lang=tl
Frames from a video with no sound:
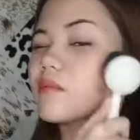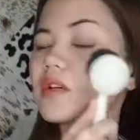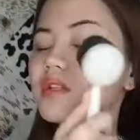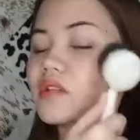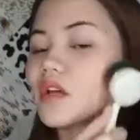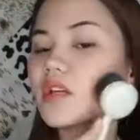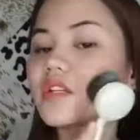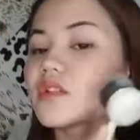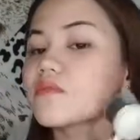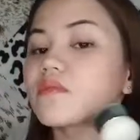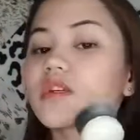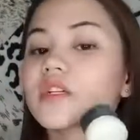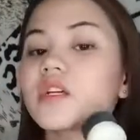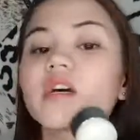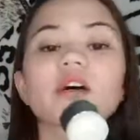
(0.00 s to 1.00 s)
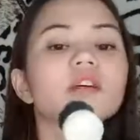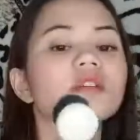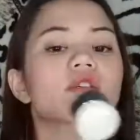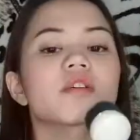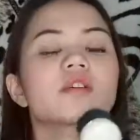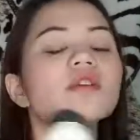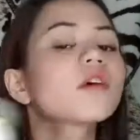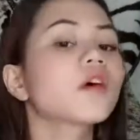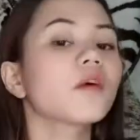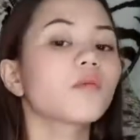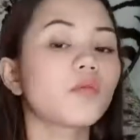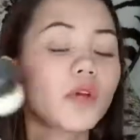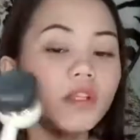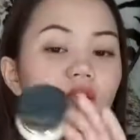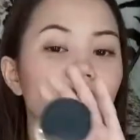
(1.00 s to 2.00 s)
massage, massage.
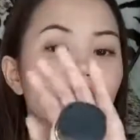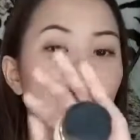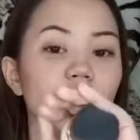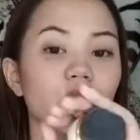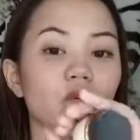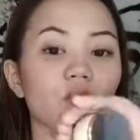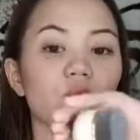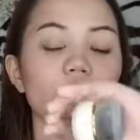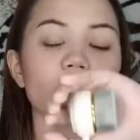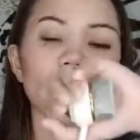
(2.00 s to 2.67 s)
Pwede na to kung